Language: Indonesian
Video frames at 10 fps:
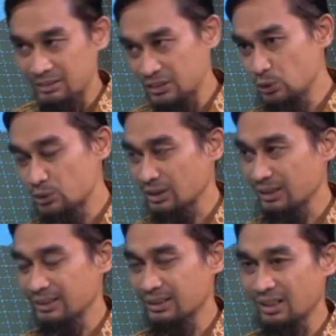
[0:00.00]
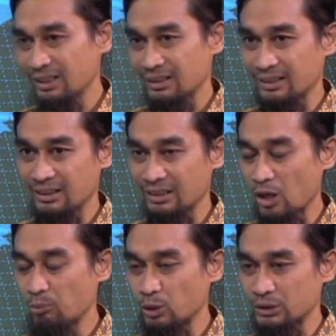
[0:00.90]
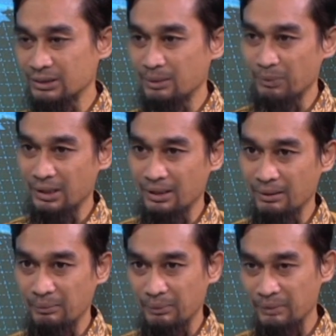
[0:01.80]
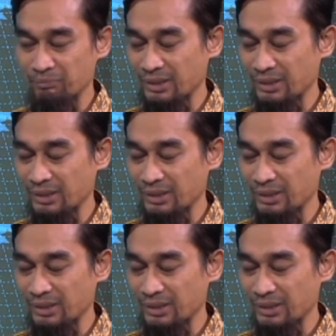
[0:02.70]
user kita kita tahu bahwasanya uh, in,